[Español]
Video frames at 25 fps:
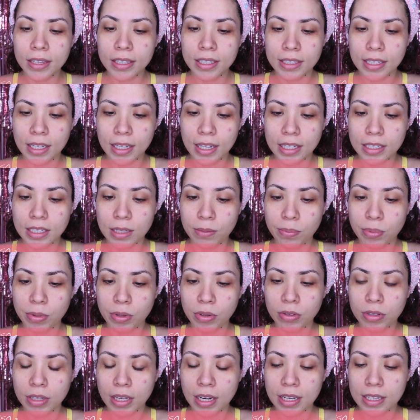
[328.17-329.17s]
dice que se
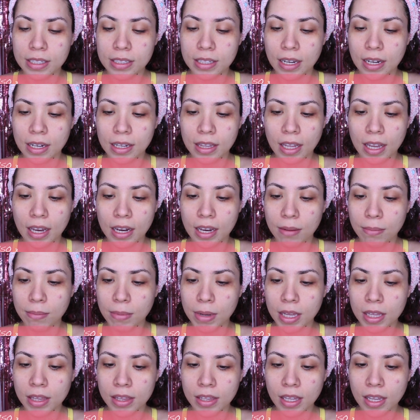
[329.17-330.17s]
puede utilizar
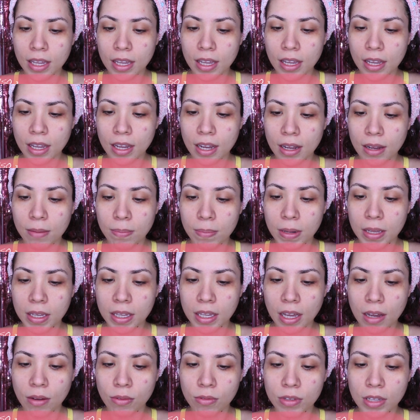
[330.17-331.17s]
diariamente,
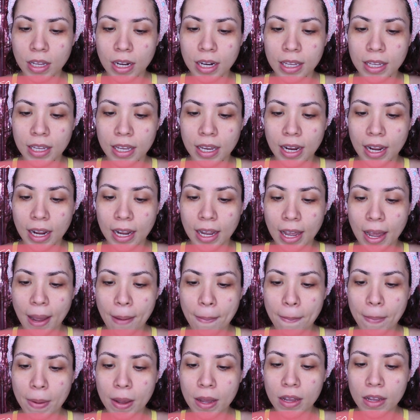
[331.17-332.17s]
aplica una ligera
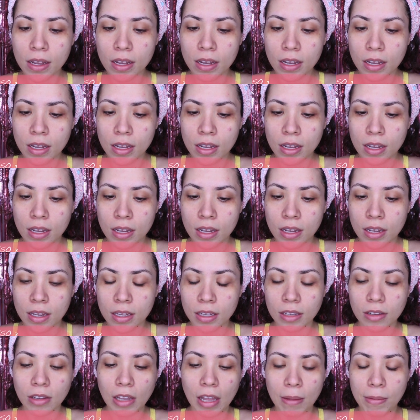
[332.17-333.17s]
capa
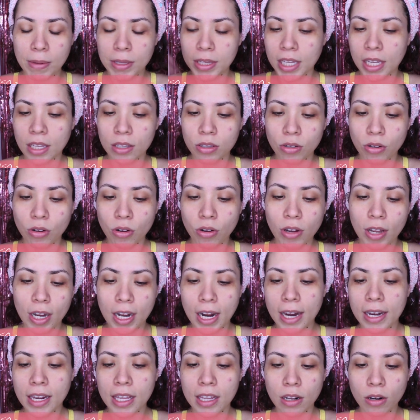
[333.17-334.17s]
evitando
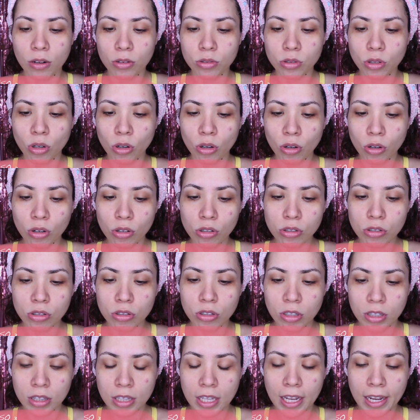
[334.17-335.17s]
el área de los
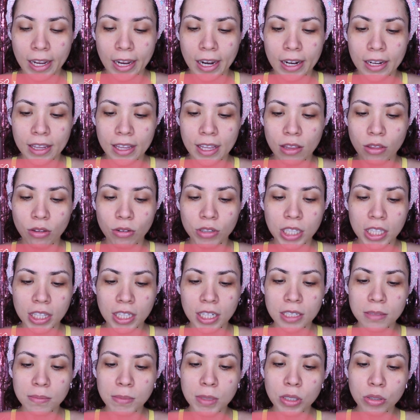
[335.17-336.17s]
ojos, dejar de 2 a
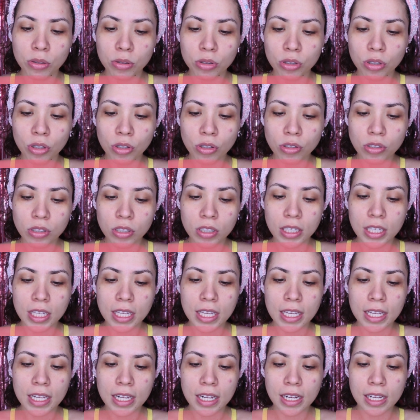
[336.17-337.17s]
3 minutos
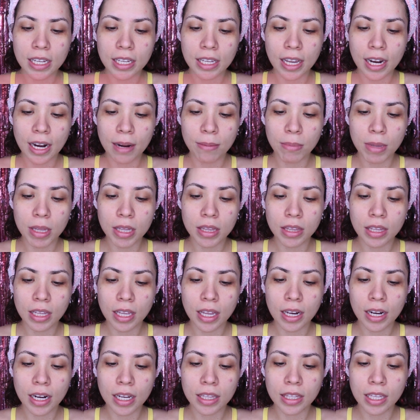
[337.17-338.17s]
y
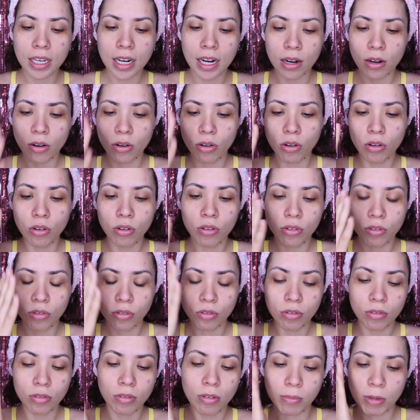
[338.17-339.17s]
ligeramente retirarlo,
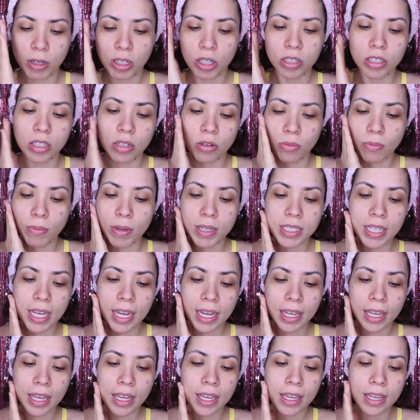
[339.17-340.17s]
bueno, hacer un
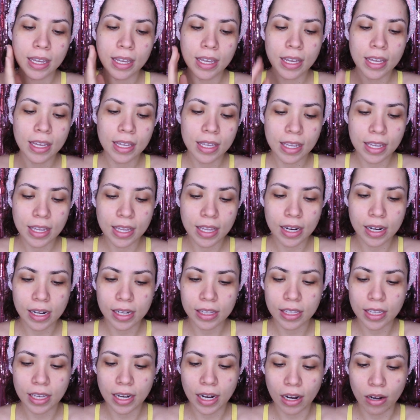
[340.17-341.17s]
masaje y
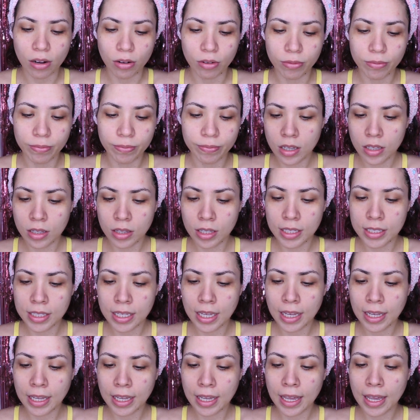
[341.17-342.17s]
retirarlo.
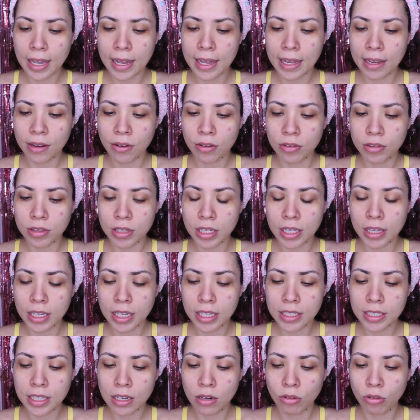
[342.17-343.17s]
Dice que
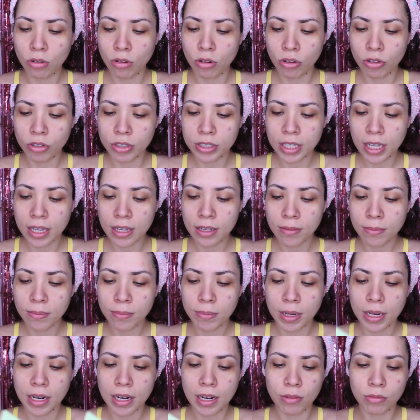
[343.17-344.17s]
contiene celulosa
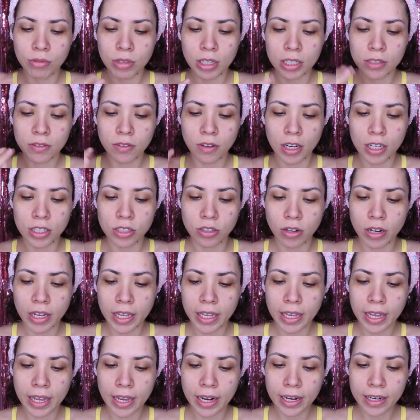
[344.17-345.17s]
para una exfoliación
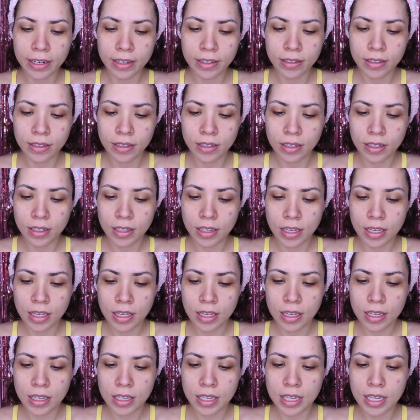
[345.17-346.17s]
ligera
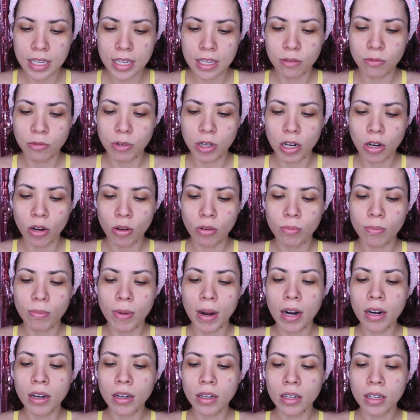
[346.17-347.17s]
y willow
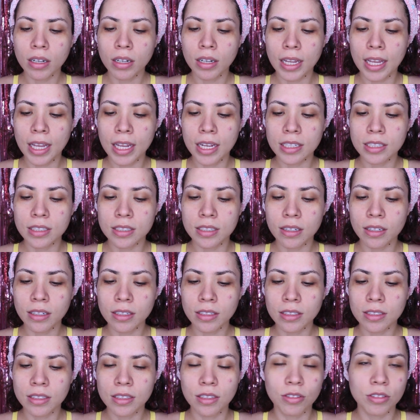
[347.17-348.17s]
bark
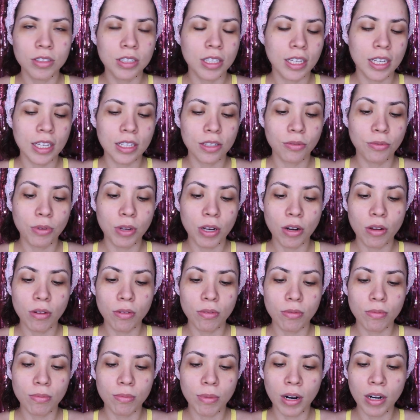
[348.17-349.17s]
extract, no sé qué es
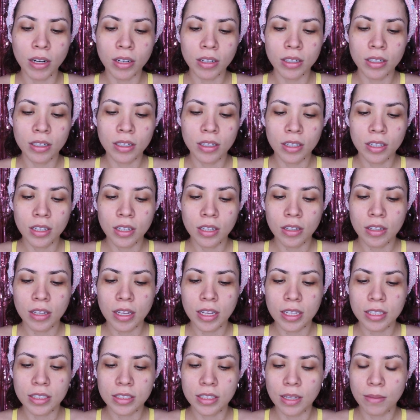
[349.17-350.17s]
willow bark,
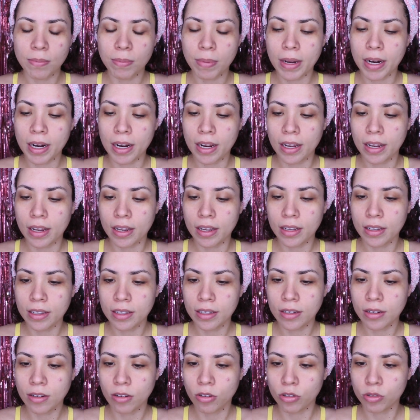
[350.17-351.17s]
este para
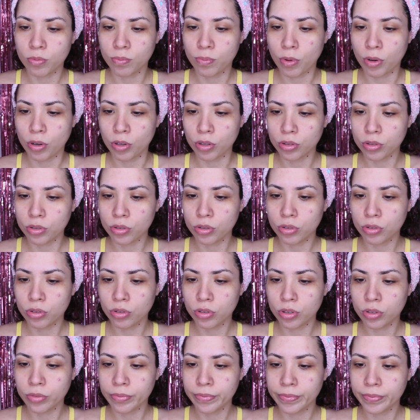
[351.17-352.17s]
los
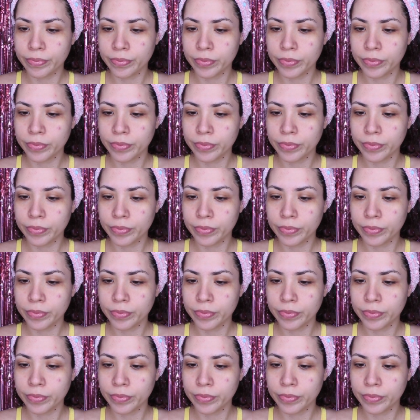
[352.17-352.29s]
poros.